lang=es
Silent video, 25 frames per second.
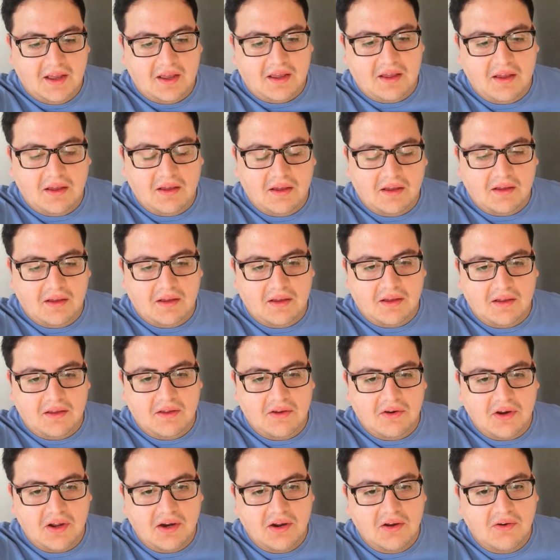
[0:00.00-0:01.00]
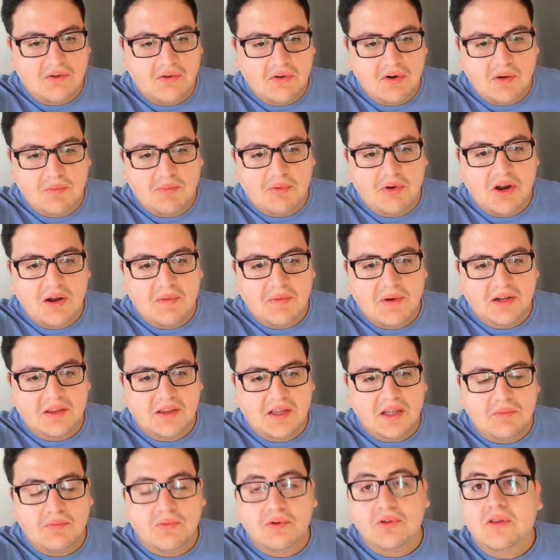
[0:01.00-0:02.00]
eh, yo creo que uno puede
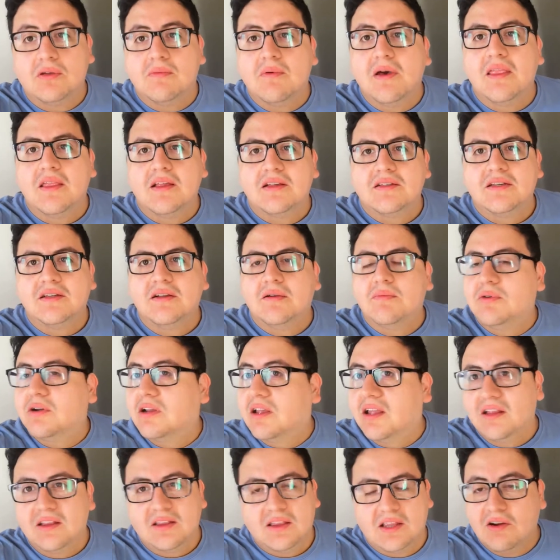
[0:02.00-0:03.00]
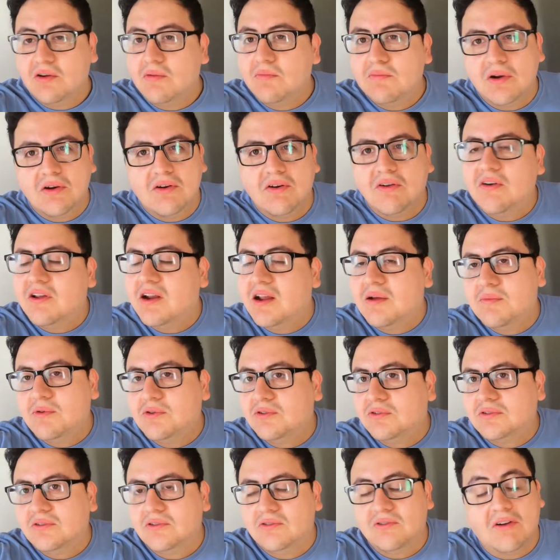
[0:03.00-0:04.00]
partir mucho más de cero porque entre hombres no
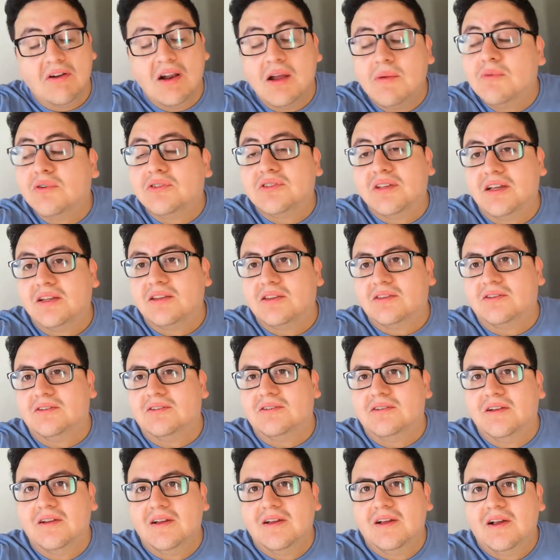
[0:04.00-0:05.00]
hablamos, no hablamos esto.